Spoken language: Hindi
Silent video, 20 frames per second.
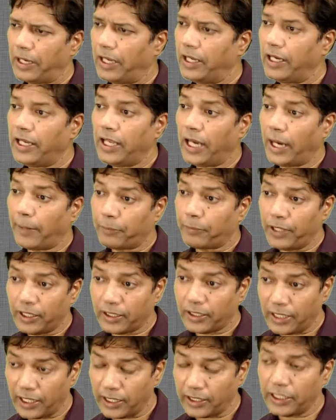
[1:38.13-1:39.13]
पहले
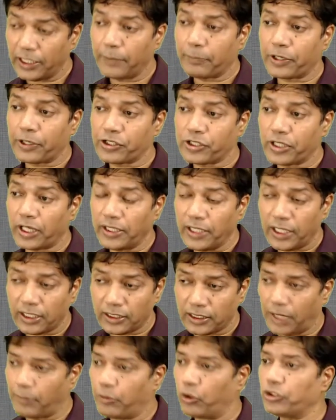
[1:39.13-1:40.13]
अपने घर की
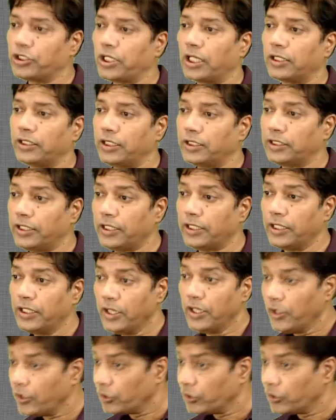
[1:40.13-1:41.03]
परेशानियां कम हो जाती थीं